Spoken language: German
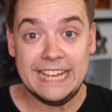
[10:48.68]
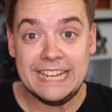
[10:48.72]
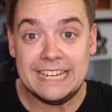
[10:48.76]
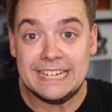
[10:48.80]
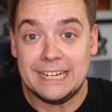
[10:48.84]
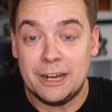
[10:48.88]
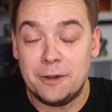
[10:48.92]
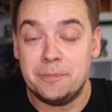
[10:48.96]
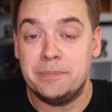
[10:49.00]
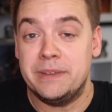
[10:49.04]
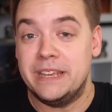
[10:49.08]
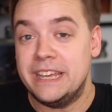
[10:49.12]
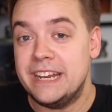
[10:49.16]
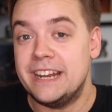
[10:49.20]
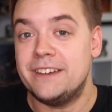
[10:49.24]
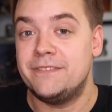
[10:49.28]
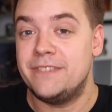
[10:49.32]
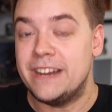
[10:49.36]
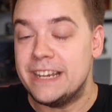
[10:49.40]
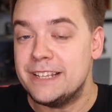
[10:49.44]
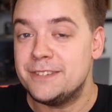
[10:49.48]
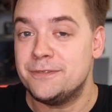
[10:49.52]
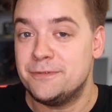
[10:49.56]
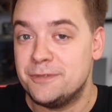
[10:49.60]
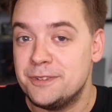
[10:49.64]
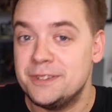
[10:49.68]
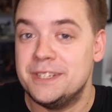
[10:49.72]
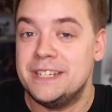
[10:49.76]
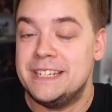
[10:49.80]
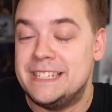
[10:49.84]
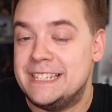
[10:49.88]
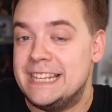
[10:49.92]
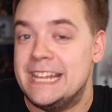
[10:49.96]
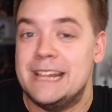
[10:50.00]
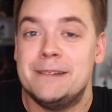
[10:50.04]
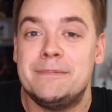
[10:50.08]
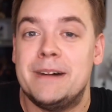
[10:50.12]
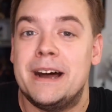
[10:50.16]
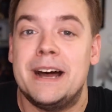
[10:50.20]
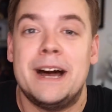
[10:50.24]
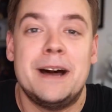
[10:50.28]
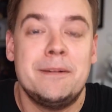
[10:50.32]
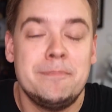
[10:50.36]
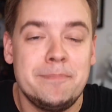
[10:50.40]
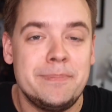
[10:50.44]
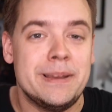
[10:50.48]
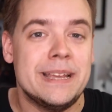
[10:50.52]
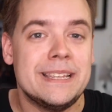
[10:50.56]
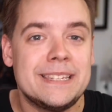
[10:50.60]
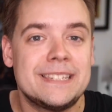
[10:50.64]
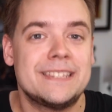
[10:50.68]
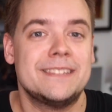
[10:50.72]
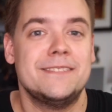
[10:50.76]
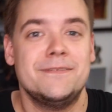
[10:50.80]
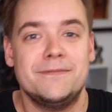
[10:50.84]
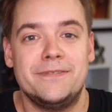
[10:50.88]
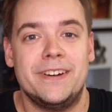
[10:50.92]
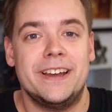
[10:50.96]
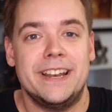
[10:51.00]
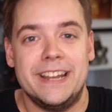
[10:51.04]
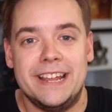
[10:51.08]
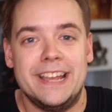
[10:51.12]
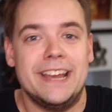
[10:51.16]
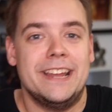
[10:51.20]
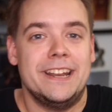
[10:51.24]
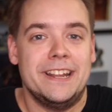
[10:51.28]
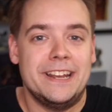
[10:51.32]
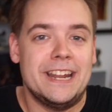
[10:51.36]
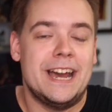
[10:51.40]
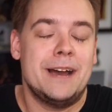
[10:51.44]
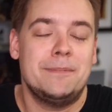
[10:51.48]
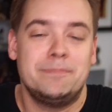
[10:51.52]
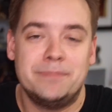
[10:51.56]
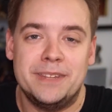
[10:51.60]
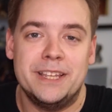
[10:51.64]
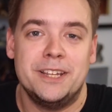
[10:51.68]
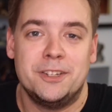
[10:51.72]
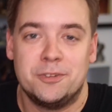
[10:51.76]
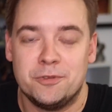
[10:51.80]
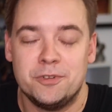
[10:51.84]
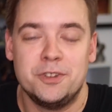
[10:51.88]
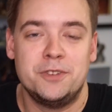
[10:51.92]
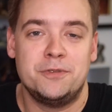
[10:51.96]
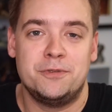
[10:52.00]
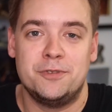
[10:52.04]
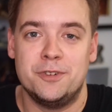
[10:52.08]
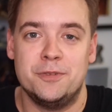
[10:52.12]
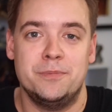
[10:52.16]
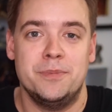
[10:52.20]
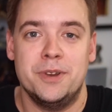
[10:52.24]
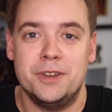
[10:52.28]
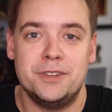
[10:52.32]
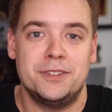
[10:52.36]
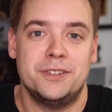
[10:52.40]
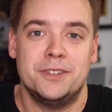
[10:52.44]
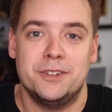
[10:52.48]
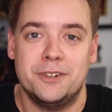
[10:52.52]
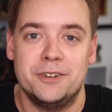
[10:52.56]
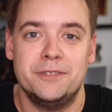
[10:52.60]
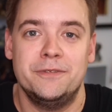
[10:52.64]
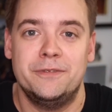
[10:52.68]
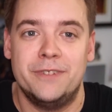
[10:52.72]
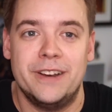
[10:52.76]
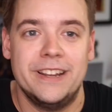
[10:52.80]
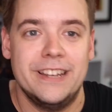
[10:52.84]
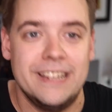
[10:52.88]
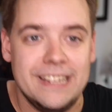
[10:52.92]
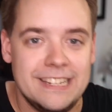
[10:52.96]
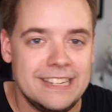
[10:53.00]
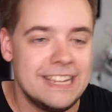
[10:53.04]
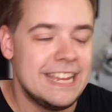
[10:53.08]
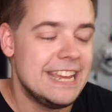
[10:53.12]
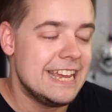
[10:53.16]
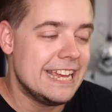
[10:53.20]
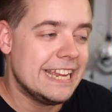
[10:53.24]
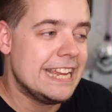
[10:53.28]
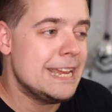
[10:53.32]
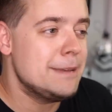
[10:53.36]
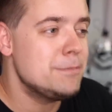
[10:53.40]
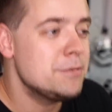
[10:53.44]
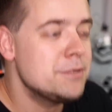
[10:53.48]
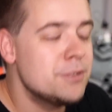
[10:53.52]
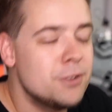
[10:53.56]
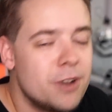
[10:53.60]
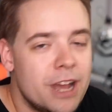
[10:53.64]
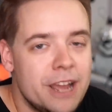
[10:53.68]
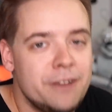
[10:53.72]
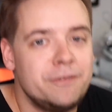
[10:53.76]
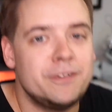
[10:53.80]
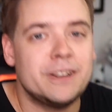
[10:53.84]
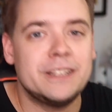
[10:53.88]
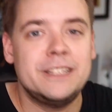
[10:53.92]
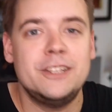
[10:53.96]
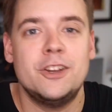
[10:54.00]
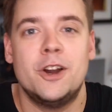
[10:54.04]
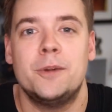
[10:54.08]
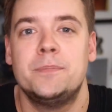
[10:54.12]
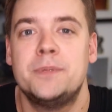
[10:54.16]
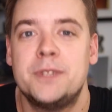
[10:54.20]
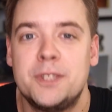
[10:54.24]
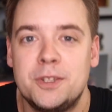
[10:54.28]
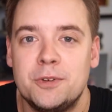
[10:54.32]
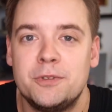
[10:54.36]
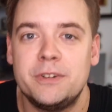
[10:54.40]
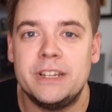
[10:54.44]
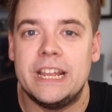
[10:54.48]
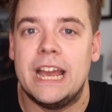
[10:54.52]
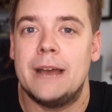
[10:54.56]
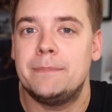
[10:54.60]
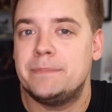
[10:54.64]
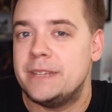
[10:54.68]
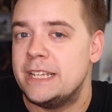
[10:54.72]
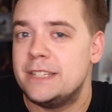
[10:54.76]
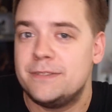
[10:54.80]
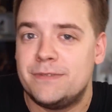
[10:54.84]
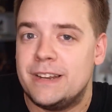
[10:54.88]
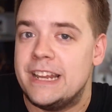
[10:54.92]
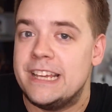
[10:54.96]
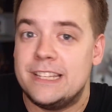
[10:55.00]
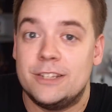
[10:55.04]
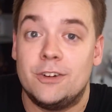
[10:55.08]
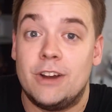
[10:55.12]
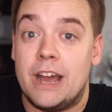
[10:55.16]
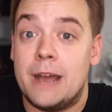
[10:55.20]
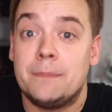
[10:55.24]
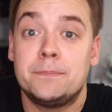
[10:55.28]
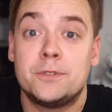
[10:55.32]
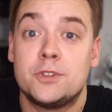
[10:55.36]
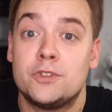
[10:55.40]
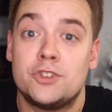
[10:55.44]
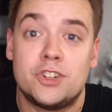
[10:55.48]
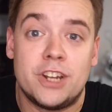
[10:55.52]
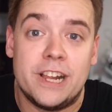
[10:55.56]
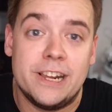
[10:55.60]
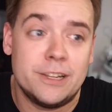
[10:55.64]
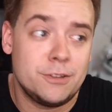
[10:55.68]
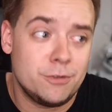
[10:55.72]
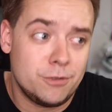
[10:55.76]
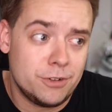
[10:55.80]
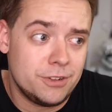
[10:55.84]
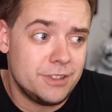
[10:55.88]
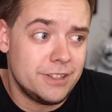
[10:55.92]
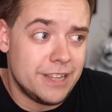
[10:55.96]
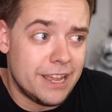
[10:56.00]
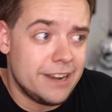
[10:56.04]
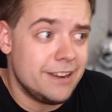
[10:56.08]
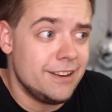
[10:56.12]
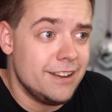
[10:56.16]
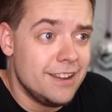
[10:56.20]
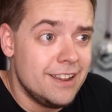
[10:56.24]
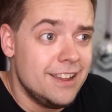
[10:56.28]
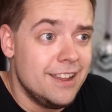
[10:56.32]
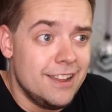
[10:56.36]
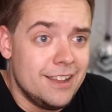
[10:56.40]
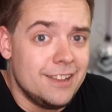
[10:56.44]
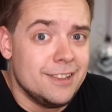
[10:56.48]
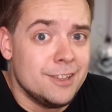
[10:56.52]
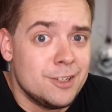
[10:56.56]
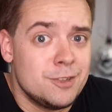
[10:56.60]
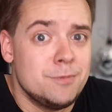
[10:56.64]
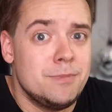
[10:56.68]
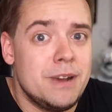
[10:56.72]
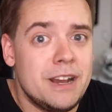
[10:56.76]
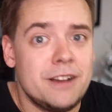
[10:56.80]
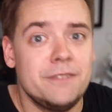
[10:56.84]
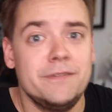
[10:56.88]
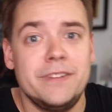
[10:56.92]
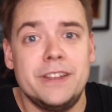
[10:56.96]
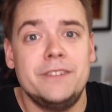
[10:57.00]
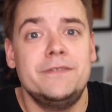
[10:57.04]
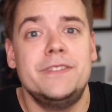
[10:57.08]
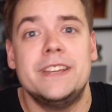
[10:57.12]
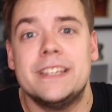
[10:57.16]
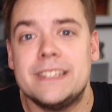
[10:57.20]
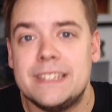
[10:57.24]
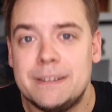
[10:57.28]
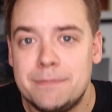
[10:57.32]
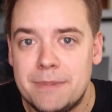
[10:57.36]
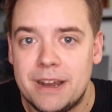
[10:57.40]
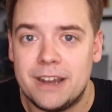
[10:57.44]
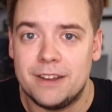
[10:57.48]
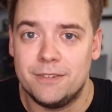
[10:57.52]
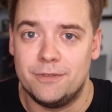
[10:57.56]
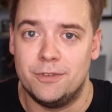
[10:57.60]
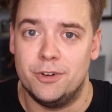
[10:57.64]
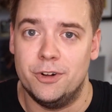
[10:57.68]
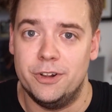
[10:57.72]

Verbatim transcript: Ich glaube, jeder weiß für sich selber am besten, wann er ein Update durchführen möchte und wann nicht. Gebt uns doch einfach die Option, die Updates vielleicht auch abzuschalten und dann zu machen, wenn wir sie machen